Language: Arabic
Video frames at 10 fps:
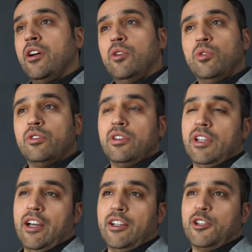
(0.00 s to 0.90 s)

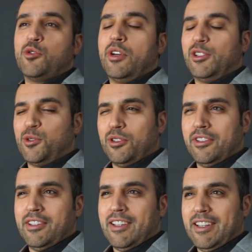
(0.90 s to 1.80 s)
وحياتك شويه
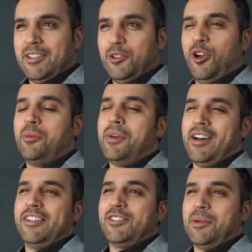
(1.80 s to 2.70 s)
تكون نوعا
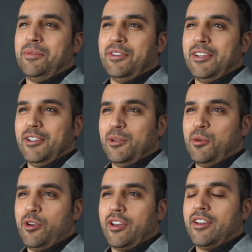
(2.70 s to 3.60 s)
ما اصعب في
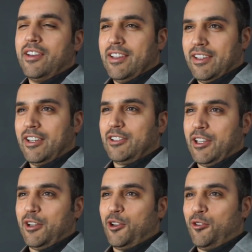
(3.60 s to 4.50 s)
البوينغ
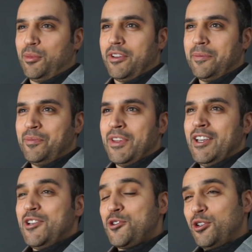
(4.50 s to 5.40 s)
كطيار يومي
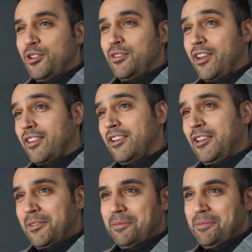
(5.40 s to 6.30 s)
شنو
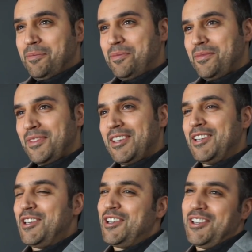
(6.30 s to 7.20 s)
تفضل
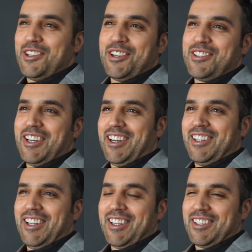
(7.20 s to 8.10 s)
يرجع عاد
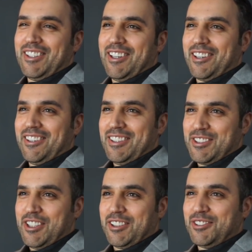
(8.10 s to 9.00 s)
على اختيار
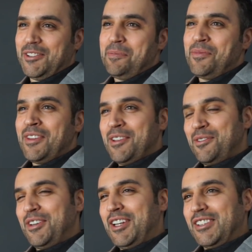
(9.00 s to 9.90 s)
الشخص
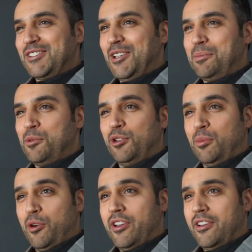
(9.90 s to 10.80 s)
في ناس يحبون
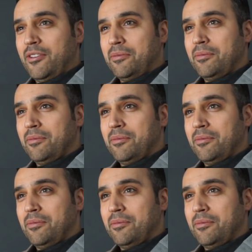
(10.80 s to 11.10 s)
البوينغ